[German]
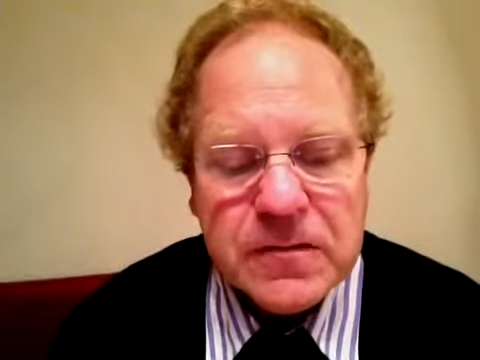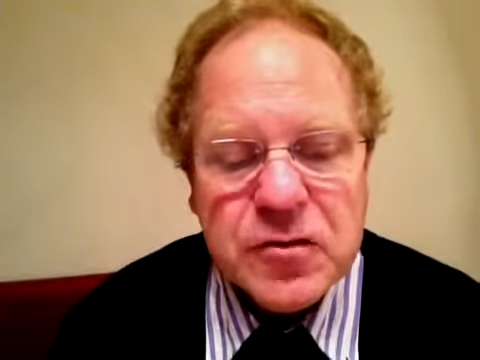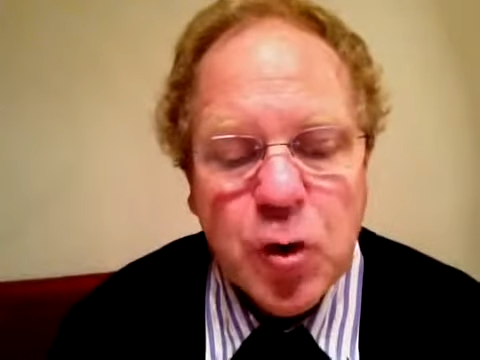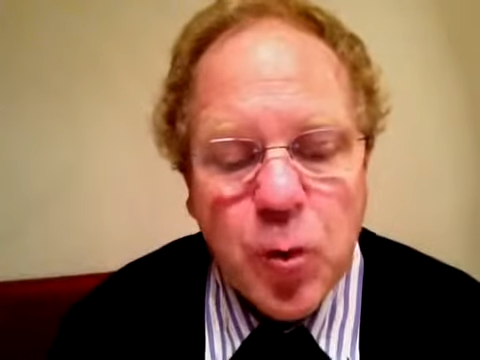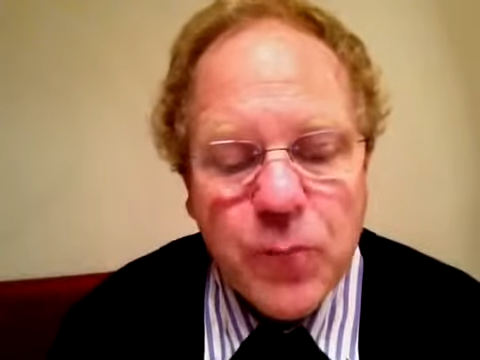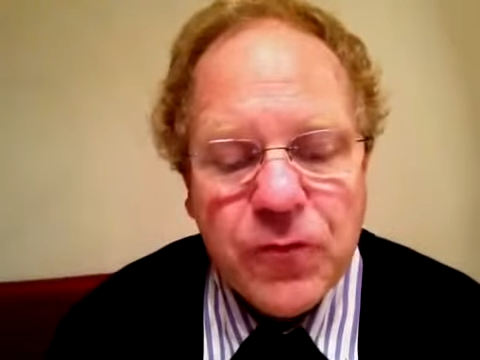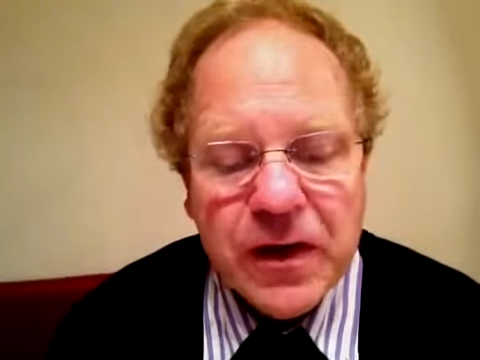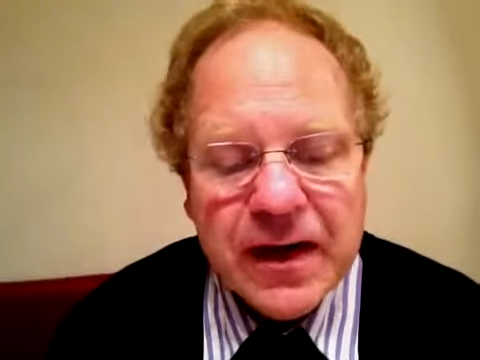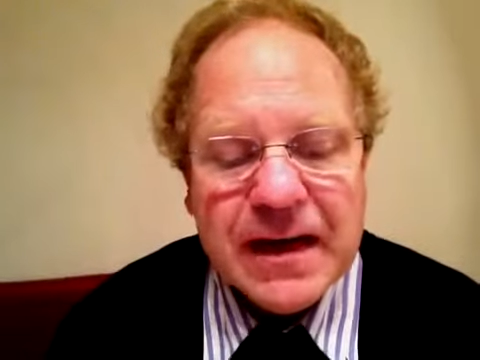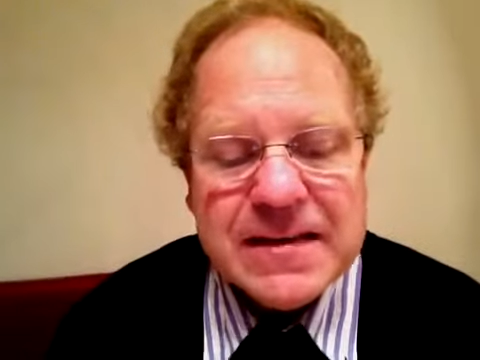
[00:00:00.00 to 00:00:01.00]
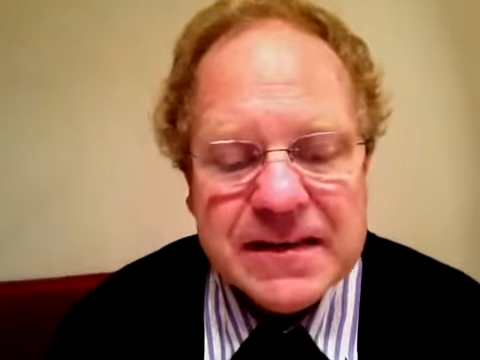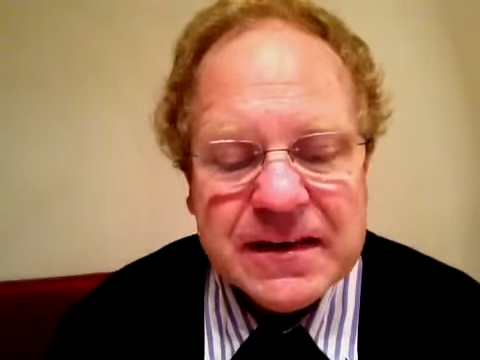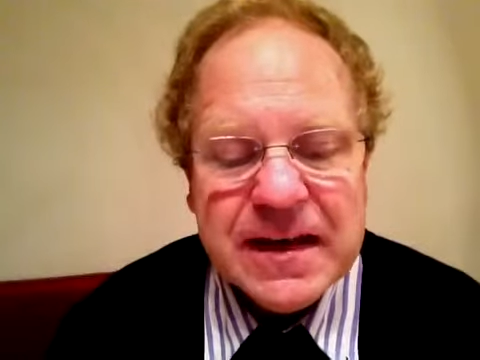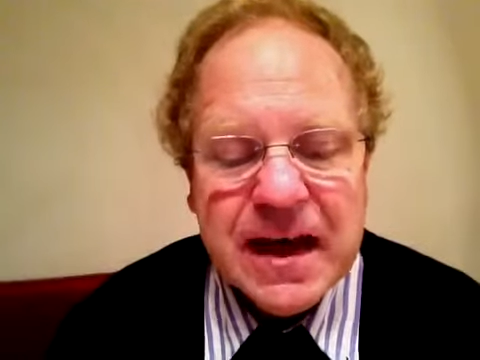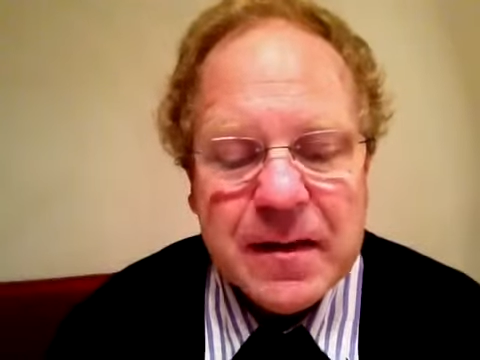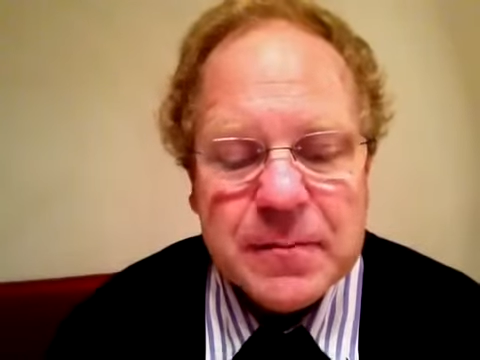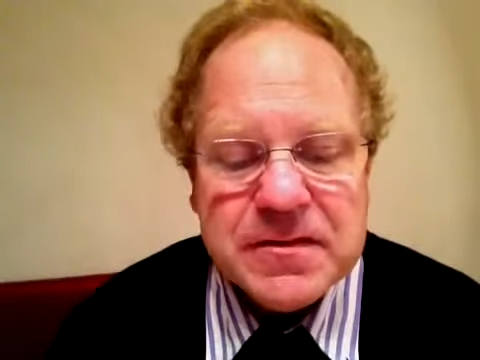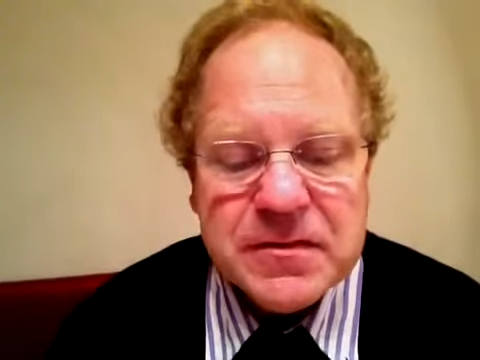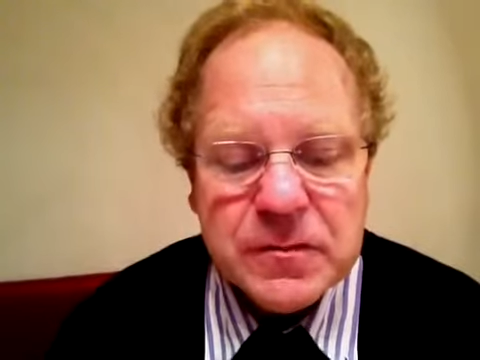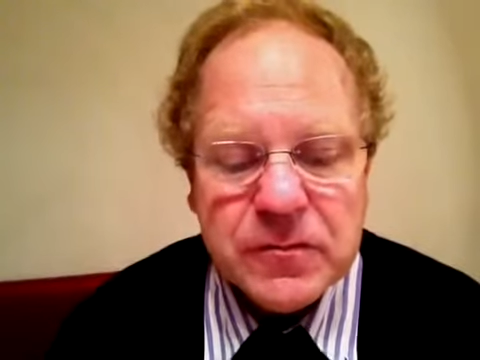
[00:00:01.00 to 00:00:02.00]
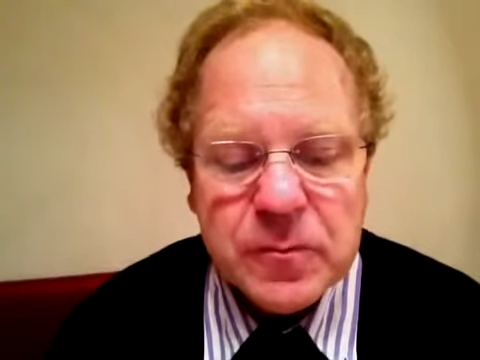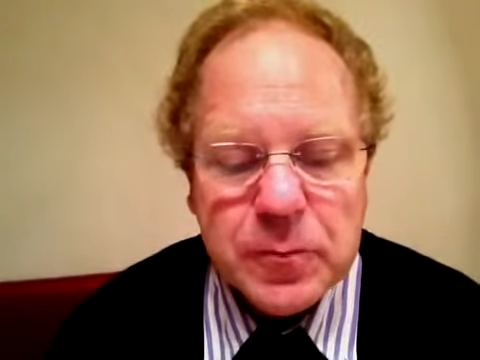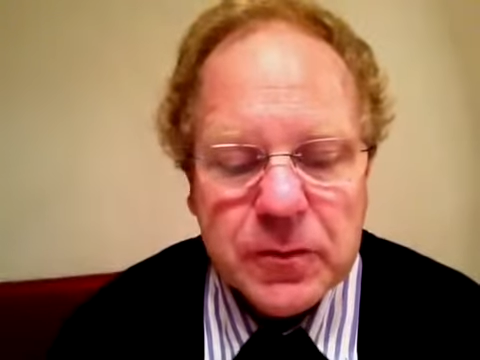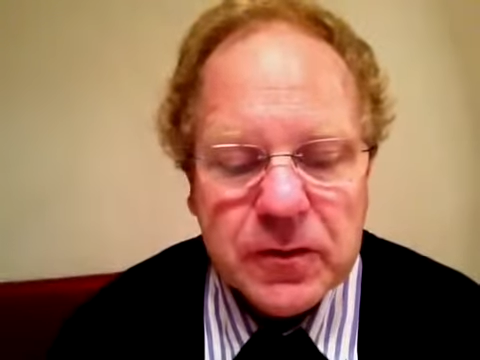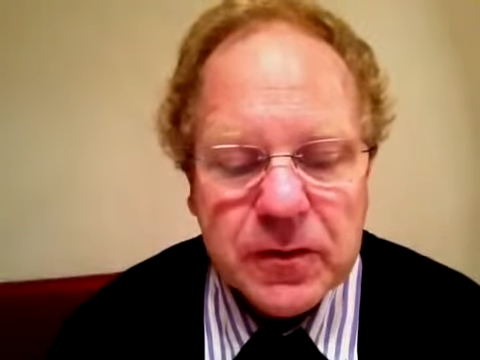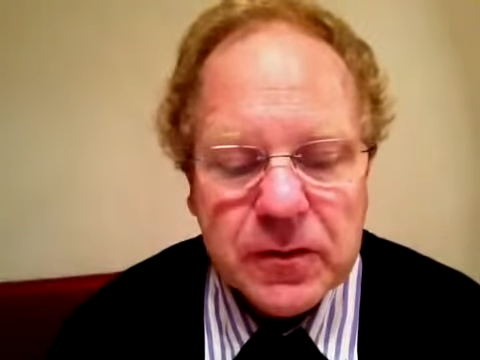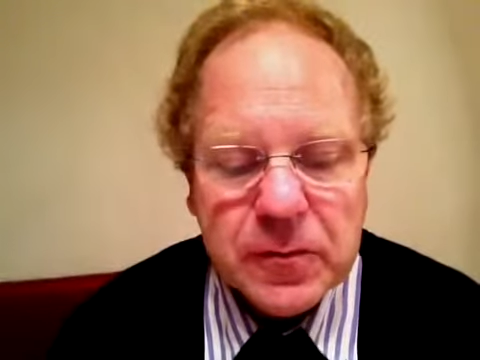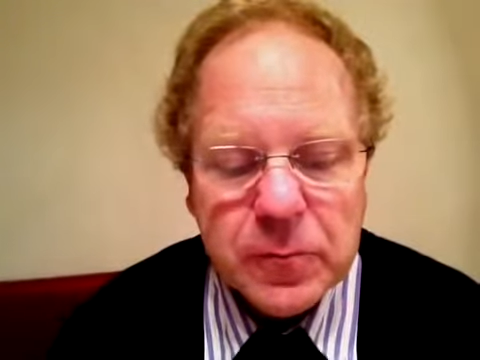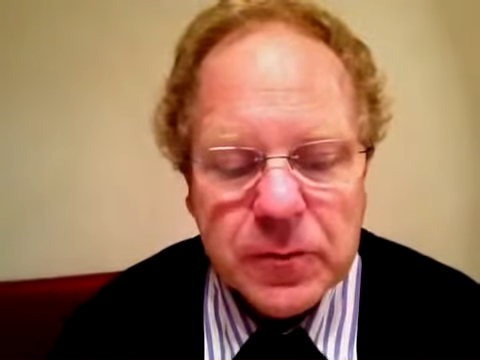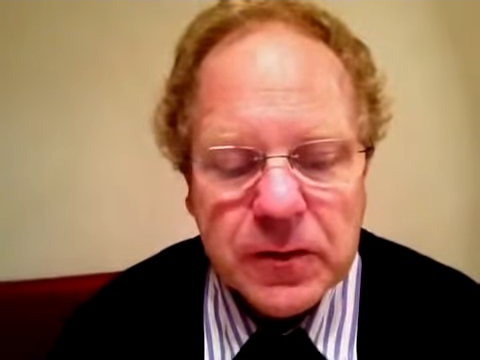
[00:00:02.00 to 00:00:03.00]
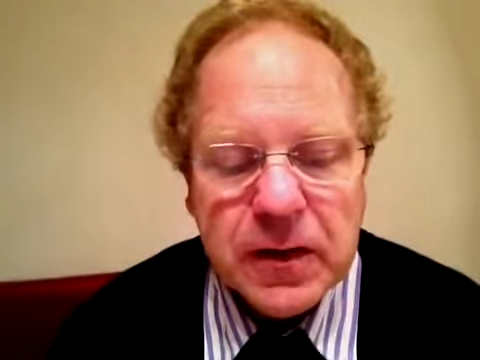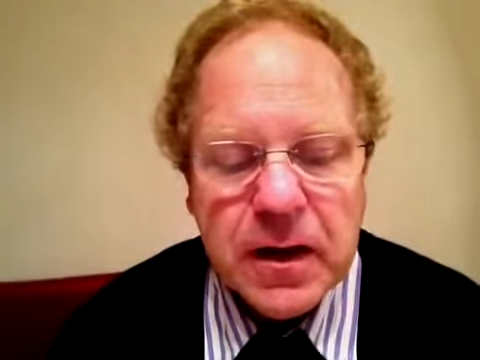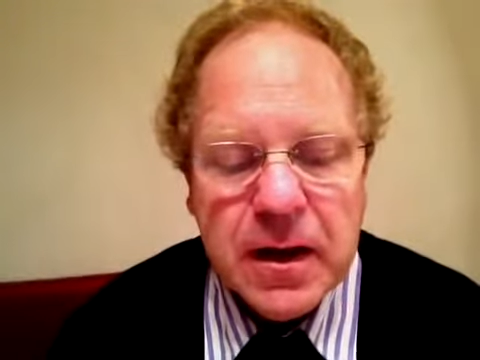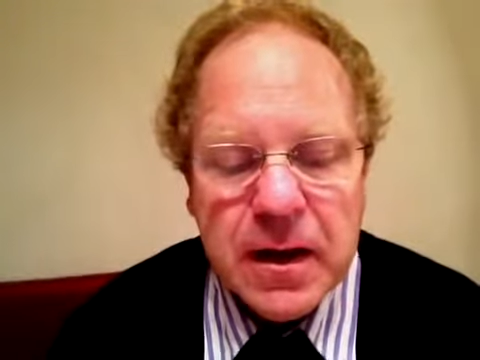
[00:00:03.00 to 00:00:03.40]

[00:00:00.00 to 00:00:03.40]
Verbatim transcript: zur umfangreicheren Einbeziehung von Bürgerinnen und Bürgern